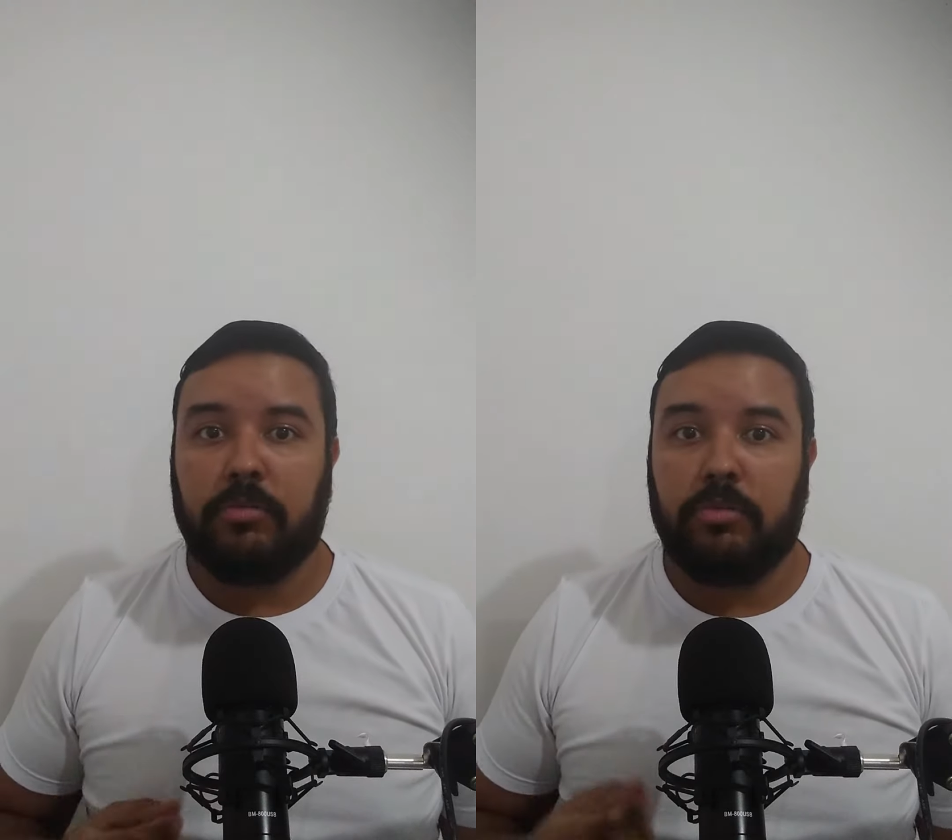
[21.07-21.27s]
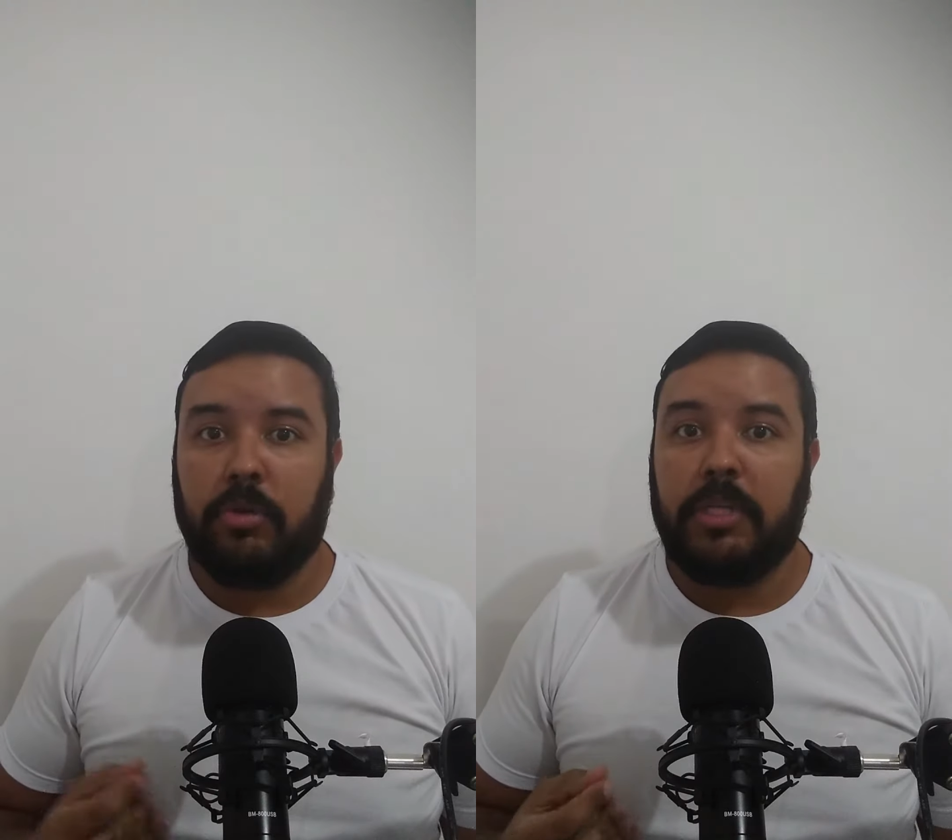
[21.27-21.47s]

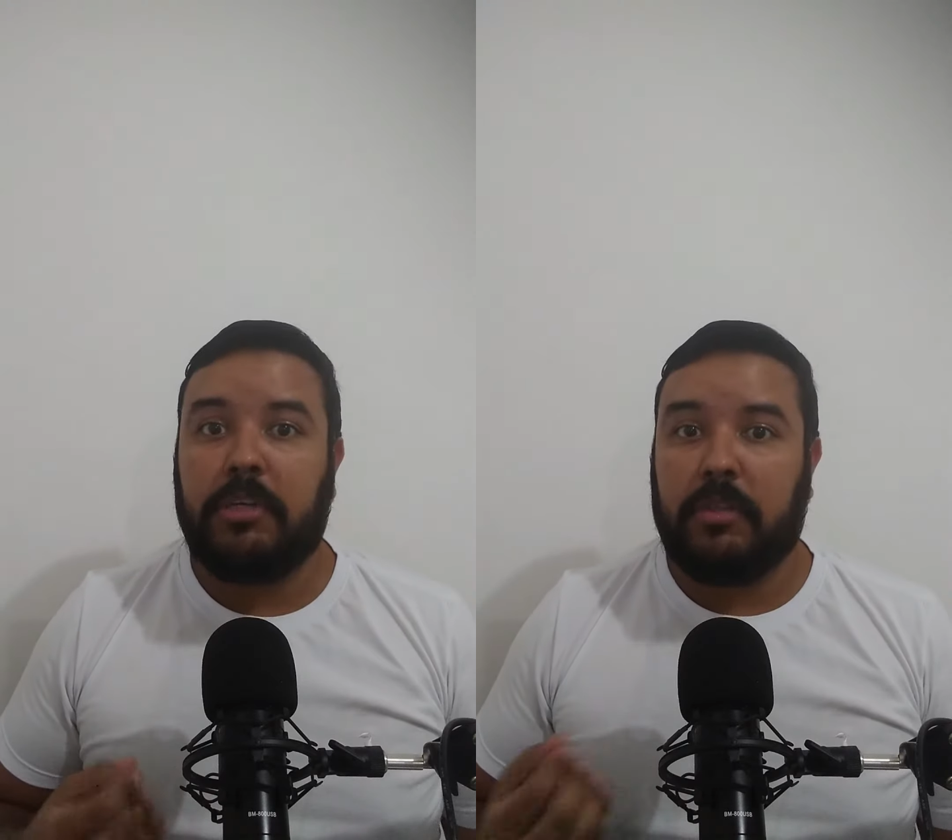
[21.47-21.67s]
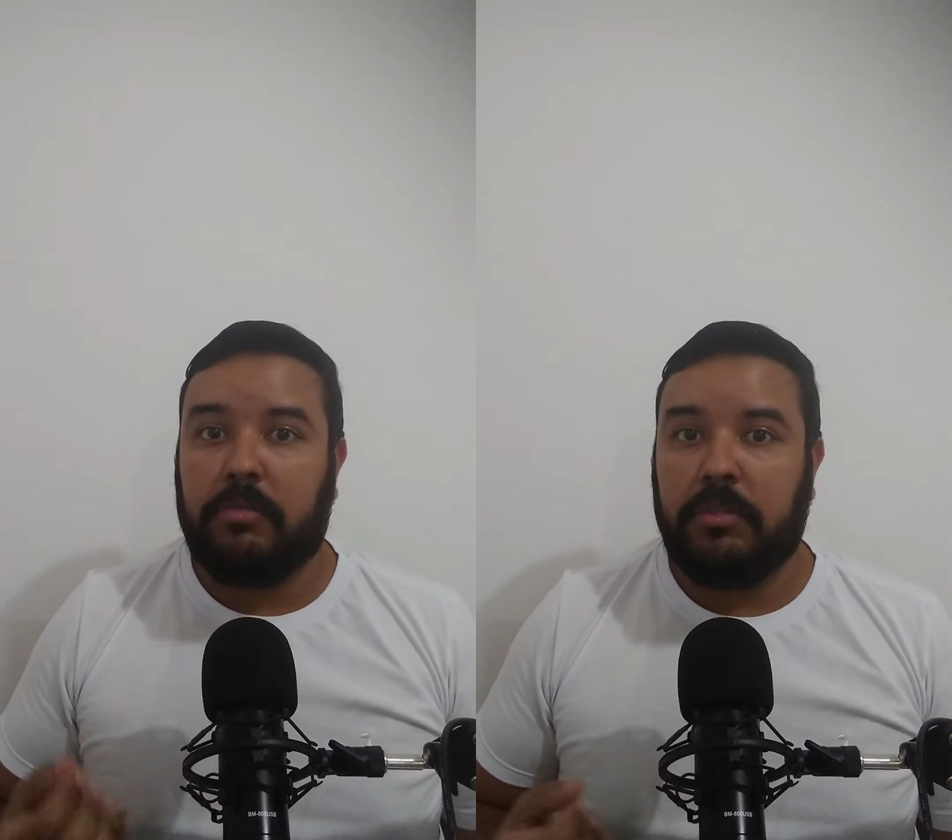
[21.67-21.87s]

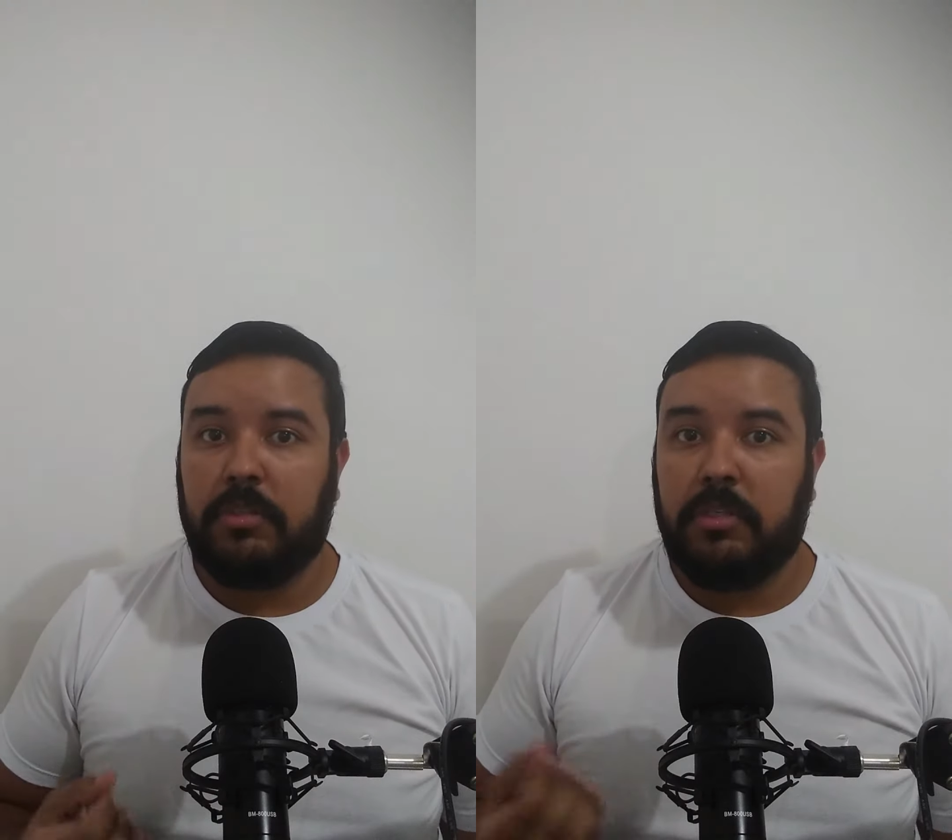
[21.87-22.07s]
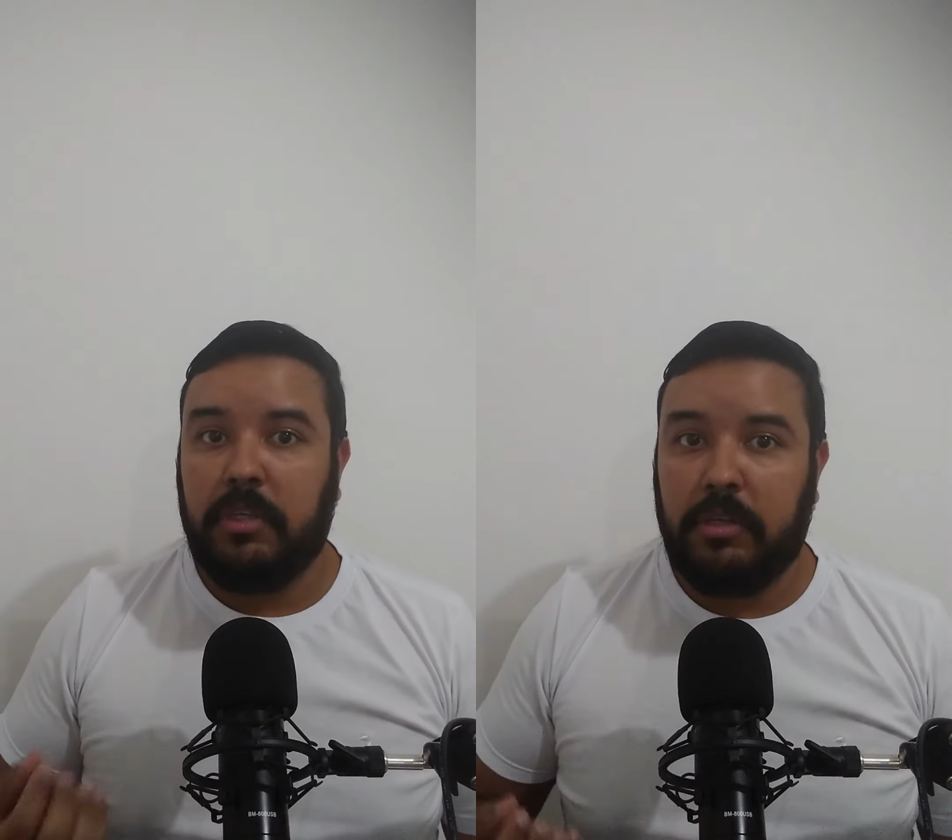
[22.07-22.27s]
Sóstrato de
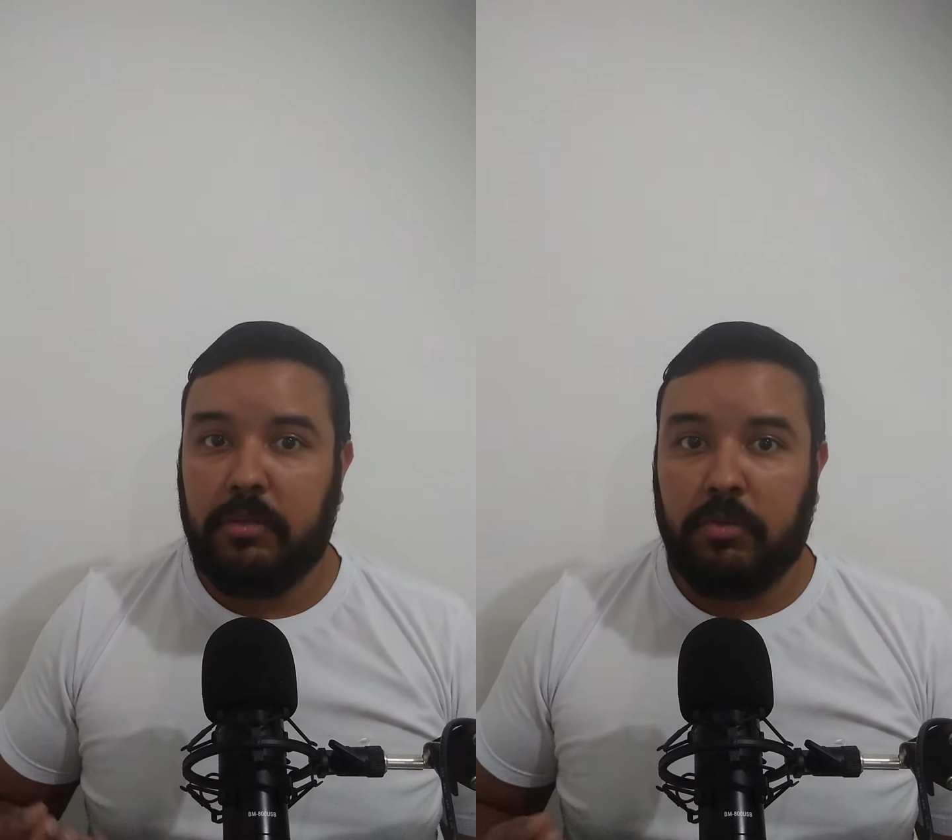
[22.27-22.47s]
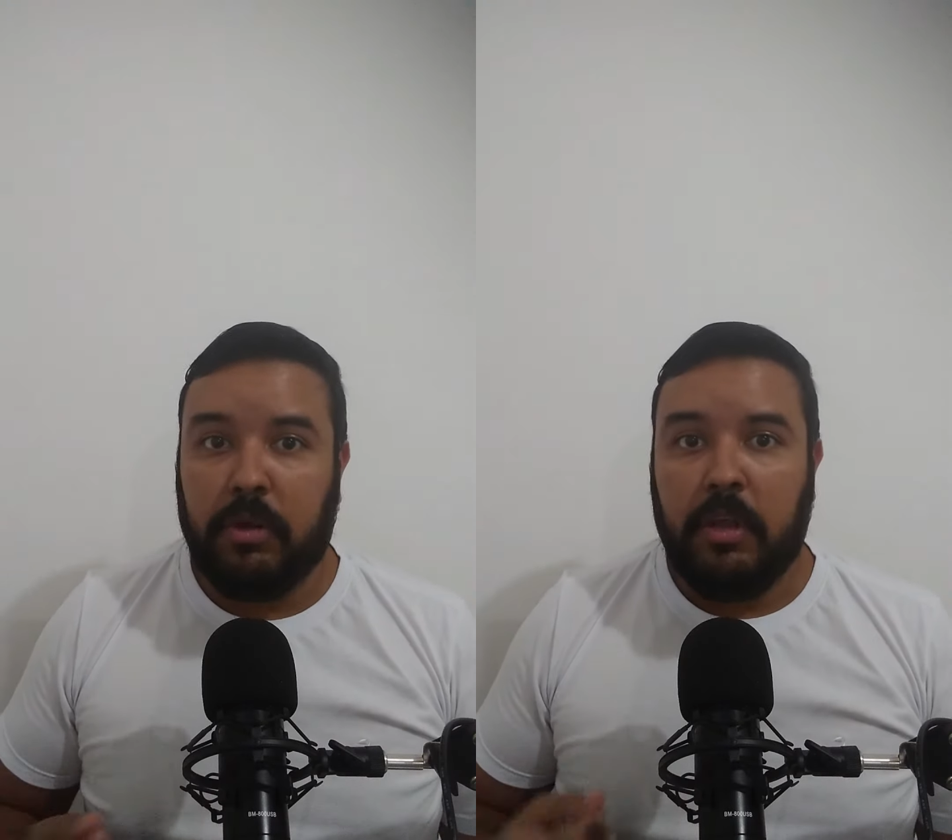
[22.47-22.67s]

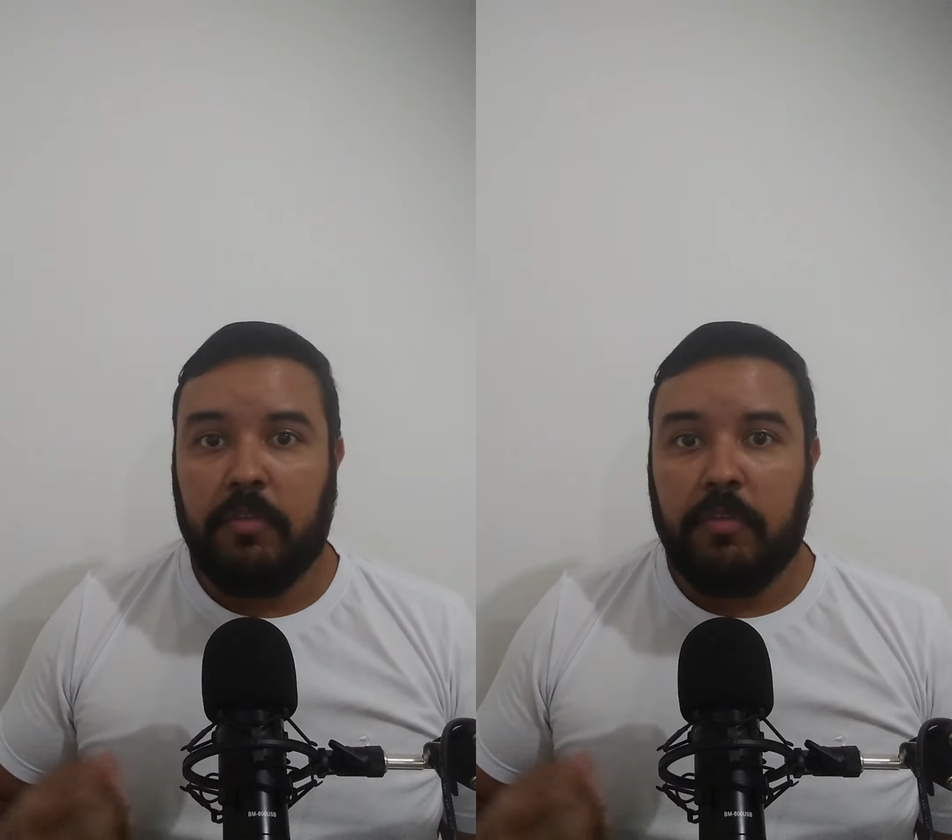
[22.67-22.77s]
Sínido